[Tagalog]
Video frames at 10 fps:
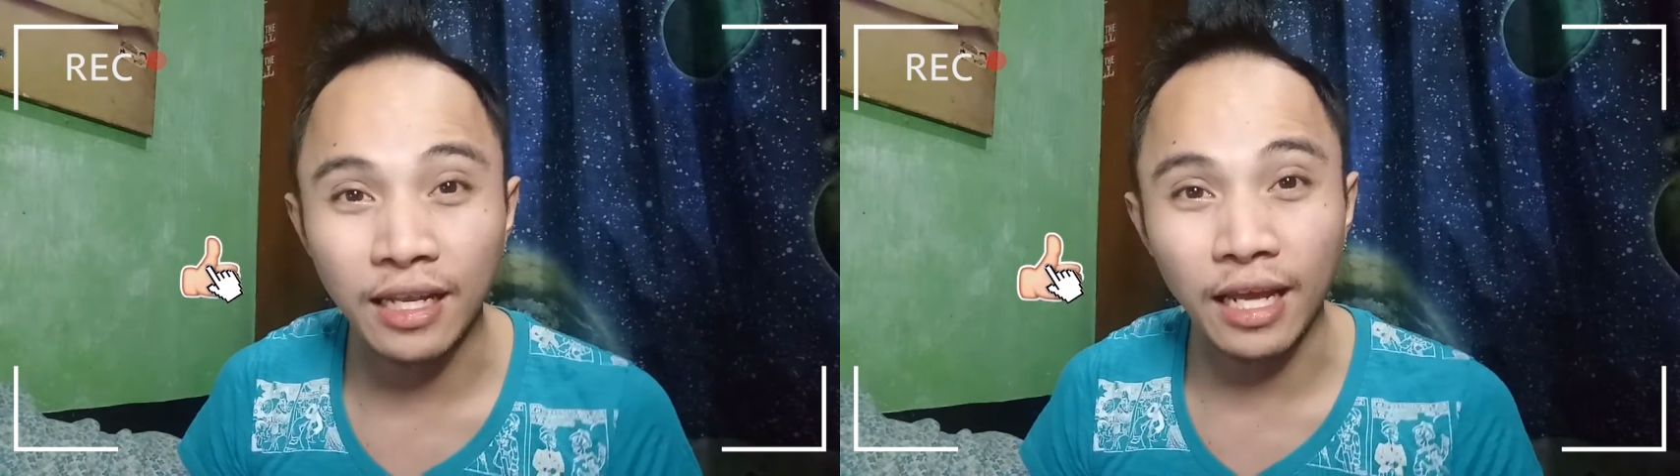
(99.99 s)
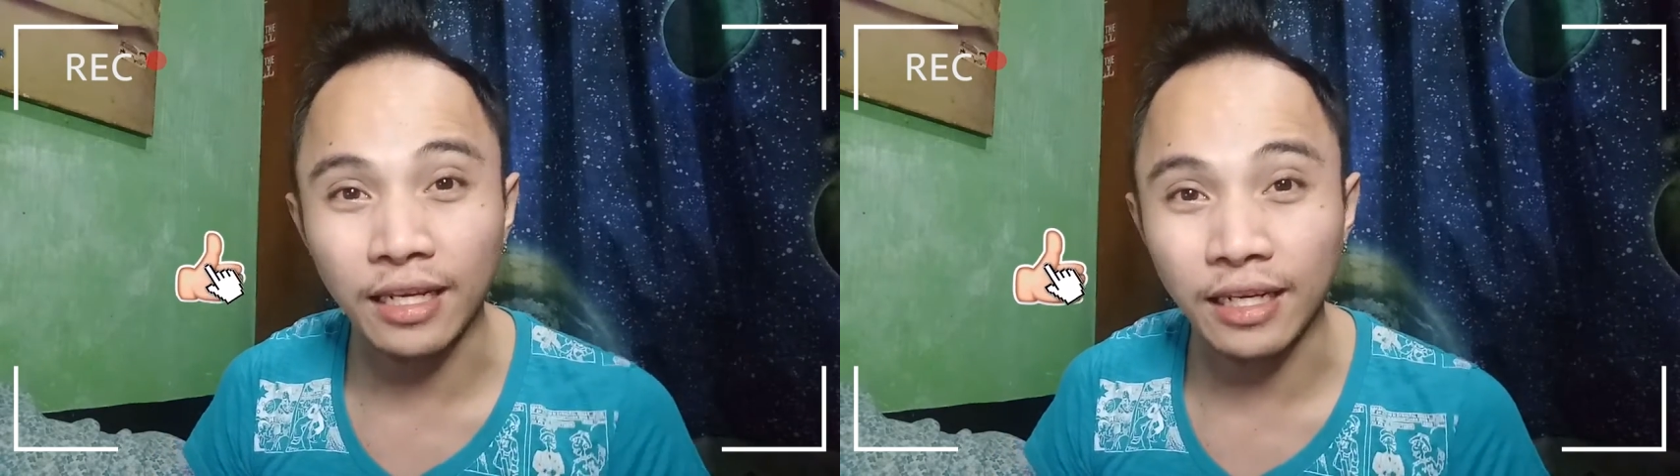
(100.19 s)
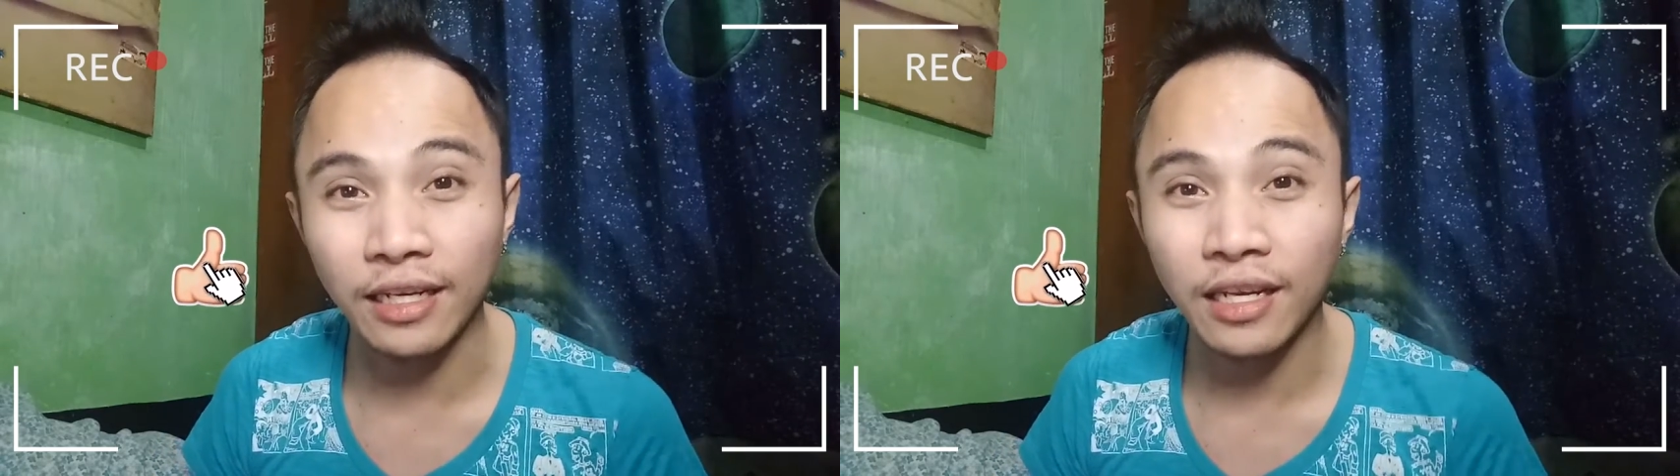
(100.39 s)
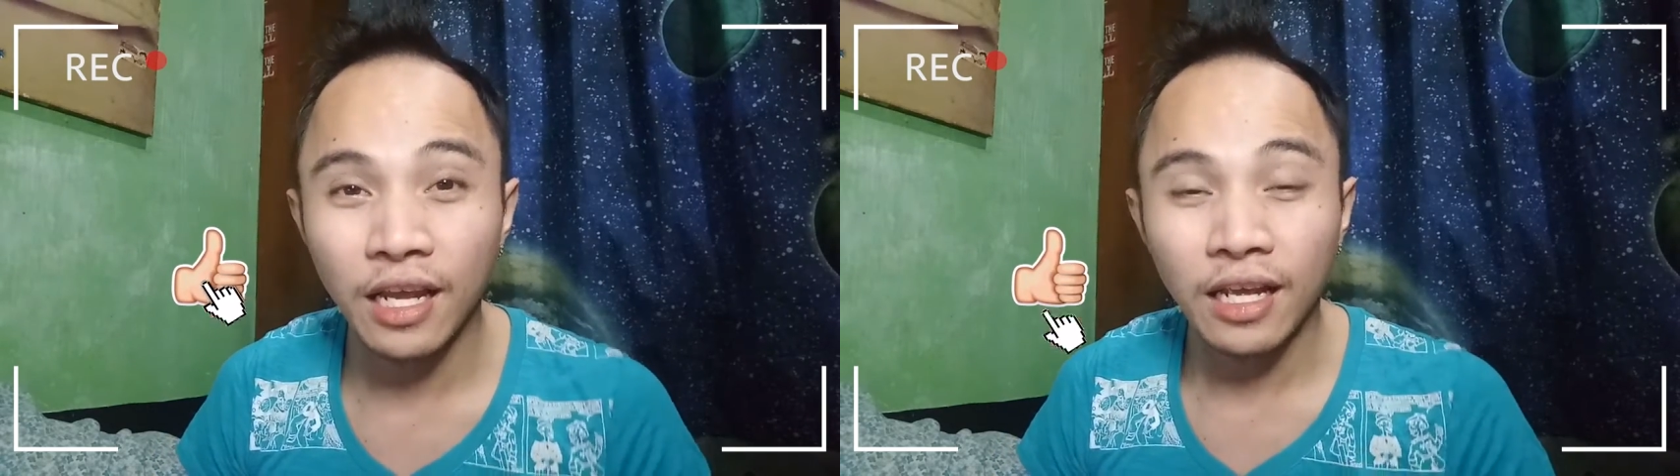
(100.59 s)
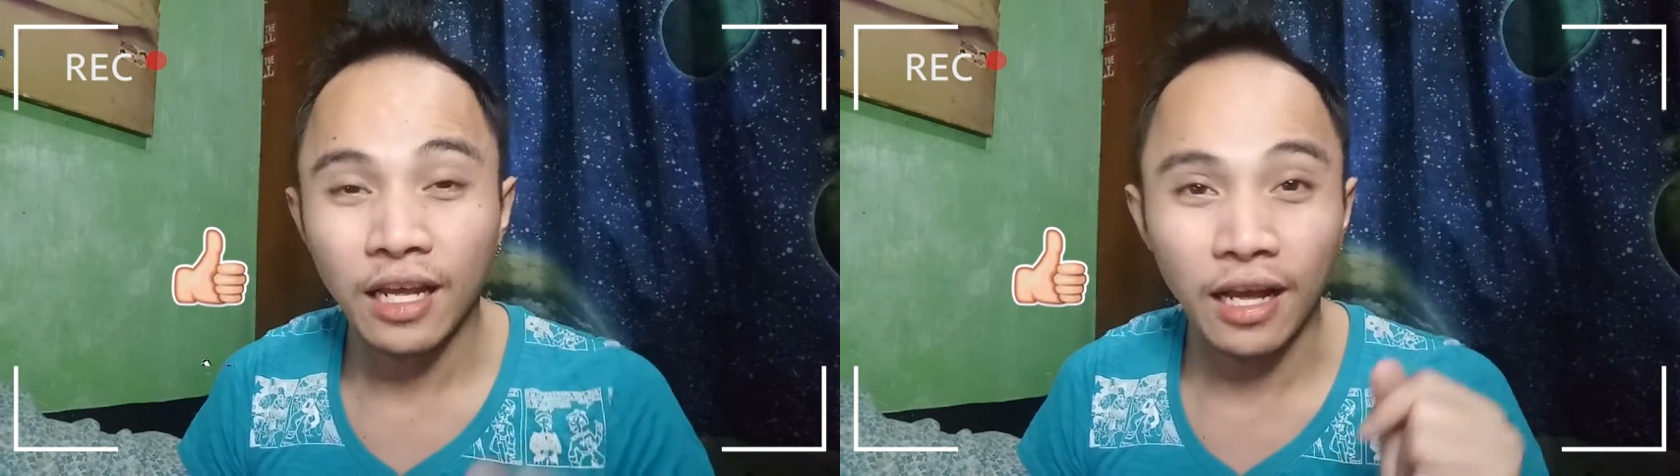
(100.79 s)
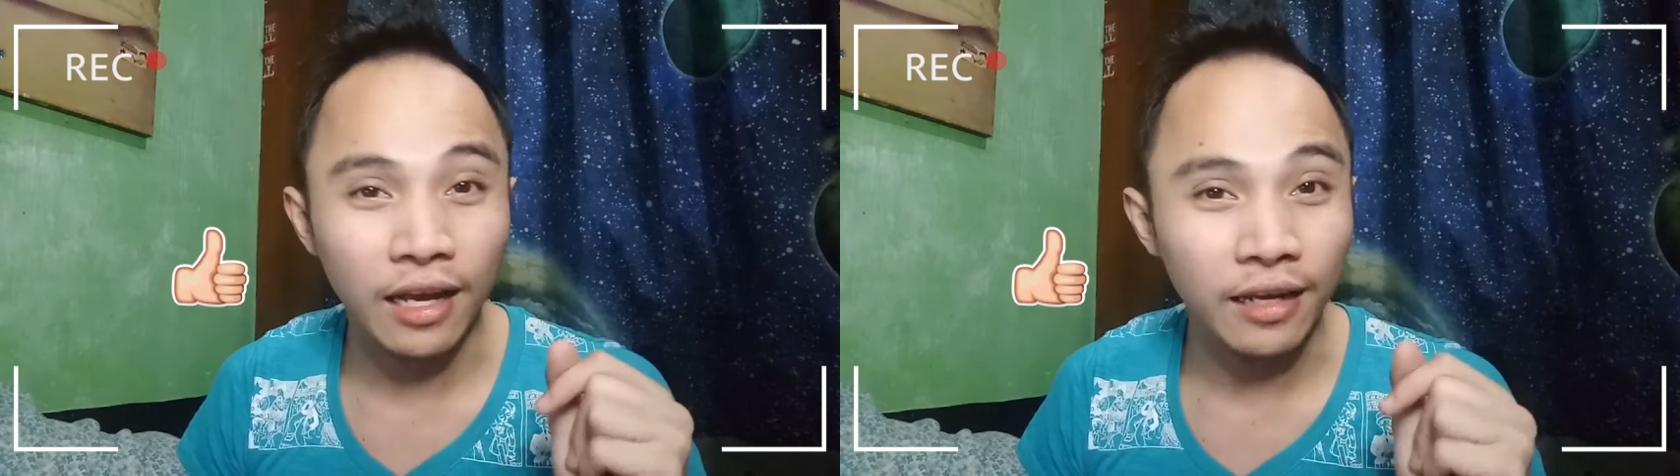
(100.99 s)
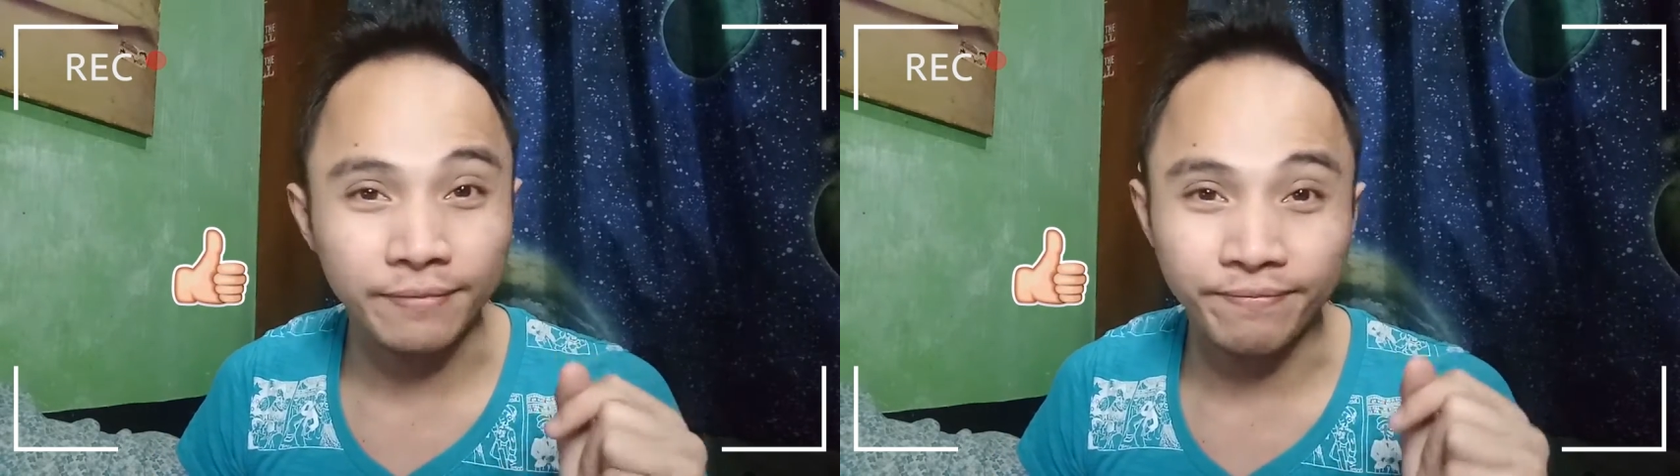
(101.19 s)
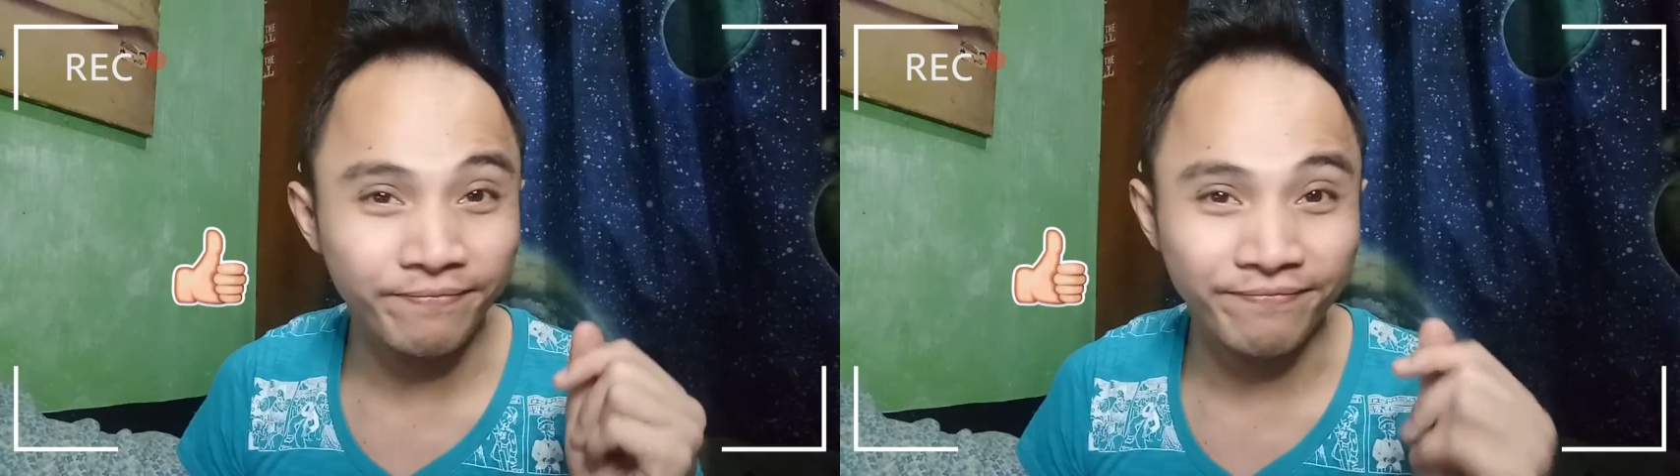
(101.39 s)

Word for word: liking, uh,